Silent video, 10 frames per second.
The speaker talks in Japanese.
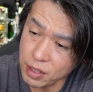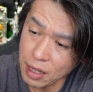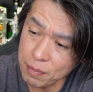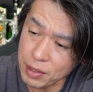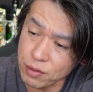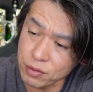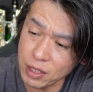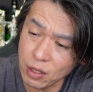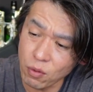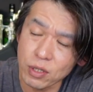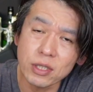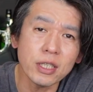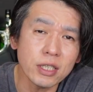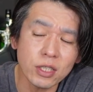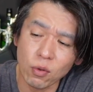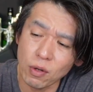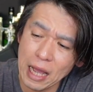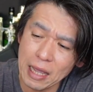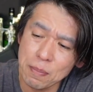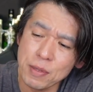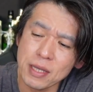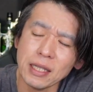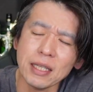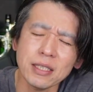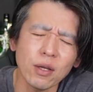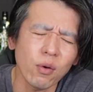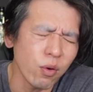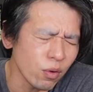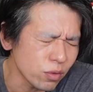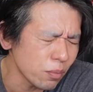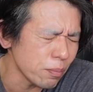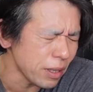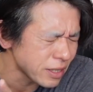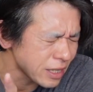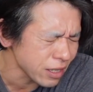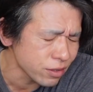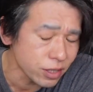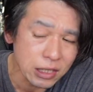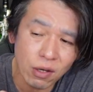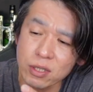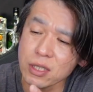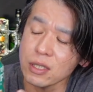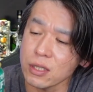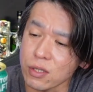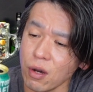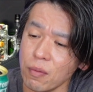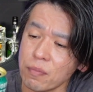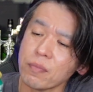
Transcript: いやビールってね美味しいしこの IPA ですねほんとめちゃくちゃ美味しいんですよ